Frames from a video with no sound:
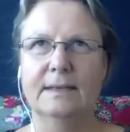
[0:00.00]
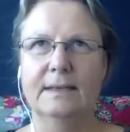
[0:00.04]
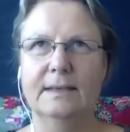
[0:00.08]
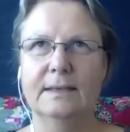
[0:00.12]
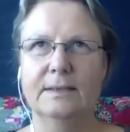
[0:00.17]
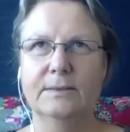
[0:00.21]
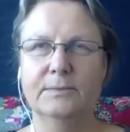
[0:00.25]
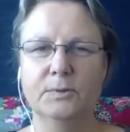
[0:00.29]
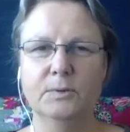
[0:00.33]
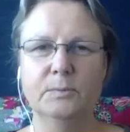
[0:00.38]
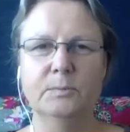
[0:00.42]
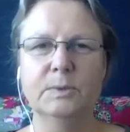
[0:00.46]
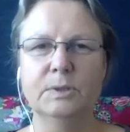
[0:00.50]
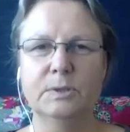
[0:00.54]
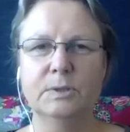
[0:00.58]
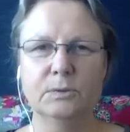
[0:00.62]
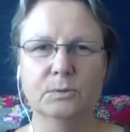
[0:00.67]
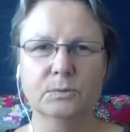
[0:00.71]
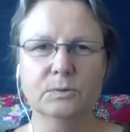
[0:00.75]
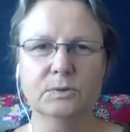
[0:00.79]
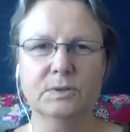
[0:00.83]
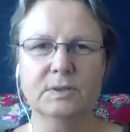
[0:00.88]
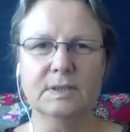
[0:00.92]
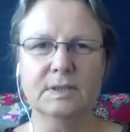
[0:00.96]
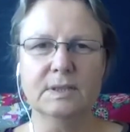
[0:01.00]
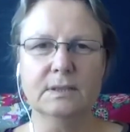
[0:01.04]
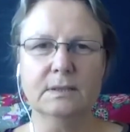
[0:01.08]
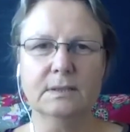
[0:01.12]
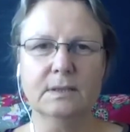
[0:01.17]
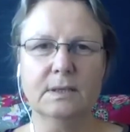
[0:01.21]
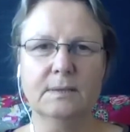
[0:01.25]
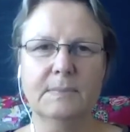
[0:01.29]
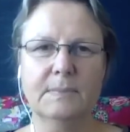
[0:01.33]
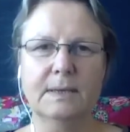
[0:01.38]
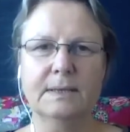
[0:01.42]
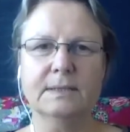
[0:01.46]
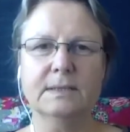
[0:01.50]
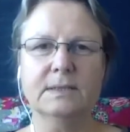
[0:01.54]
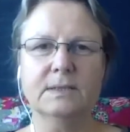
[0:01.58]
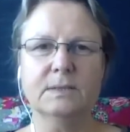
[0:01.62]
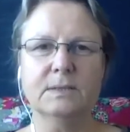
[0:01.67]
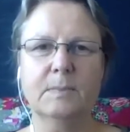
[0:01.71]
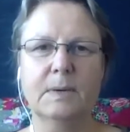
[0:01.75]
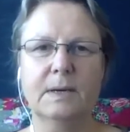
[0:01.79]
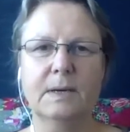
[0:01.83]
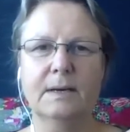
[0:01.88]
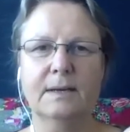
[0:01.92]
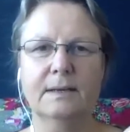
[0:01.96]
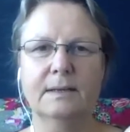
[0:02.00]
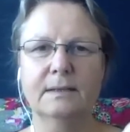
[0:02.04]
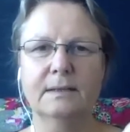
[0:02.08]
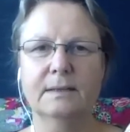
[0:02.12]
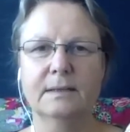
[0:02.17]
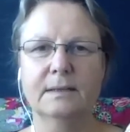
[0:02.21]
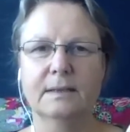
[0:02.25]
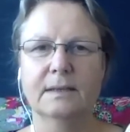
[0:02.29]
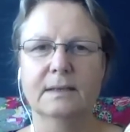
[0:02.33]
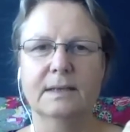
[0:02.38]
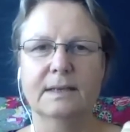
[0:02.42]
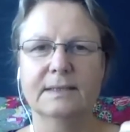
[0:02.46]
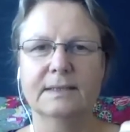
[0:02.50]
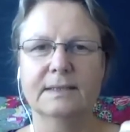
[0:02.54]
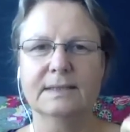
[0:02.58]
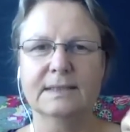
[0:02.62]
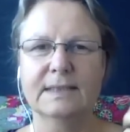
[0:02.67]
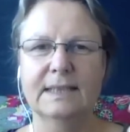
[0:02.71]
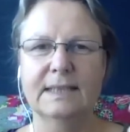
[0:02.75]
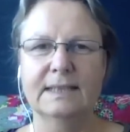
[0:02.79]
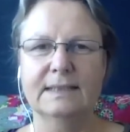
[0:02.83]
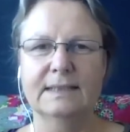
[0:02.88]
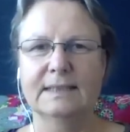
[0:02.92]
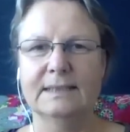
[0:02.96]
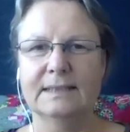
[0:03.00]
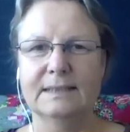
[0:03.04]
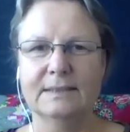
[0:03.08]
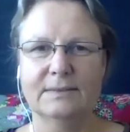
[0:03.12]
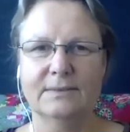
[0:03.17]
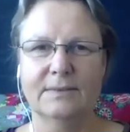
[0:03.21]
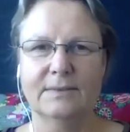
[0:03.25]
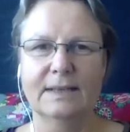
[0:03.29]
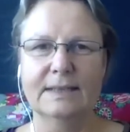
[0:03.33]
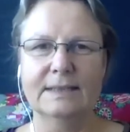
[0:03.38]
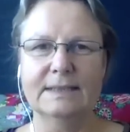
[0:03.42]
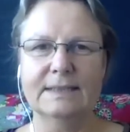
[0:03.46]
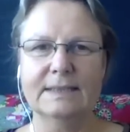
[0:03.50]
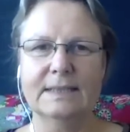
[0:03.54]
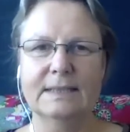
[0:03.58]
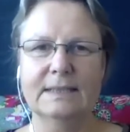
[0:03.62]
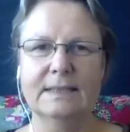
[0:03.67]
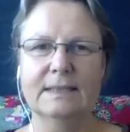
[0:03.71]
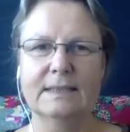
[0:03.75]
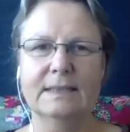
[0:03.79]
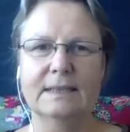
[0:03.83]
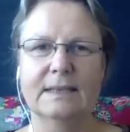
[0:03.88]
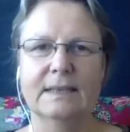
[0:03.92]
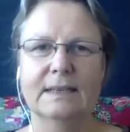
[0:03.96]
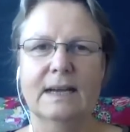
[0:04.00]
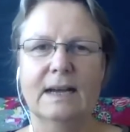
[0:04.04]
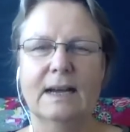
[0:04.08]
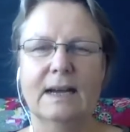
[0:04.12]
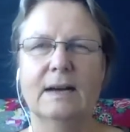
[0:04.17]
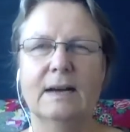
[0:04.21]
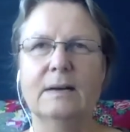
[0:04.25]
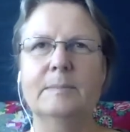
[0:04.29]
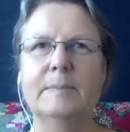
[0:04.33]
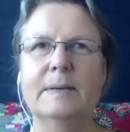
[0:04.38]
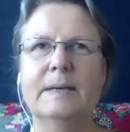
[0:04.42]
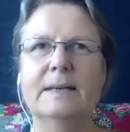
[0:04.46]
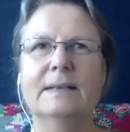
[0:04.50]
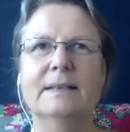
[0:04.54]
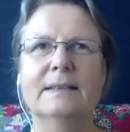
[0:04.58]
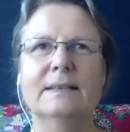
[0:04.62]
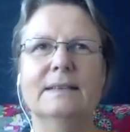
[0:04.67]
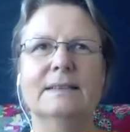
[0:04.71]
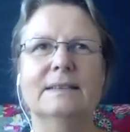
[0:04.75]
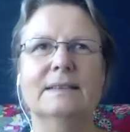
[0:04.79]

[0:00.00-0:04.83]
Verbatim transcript: ich fühle mich unsicher manchmal, es geht nicht weiter, aber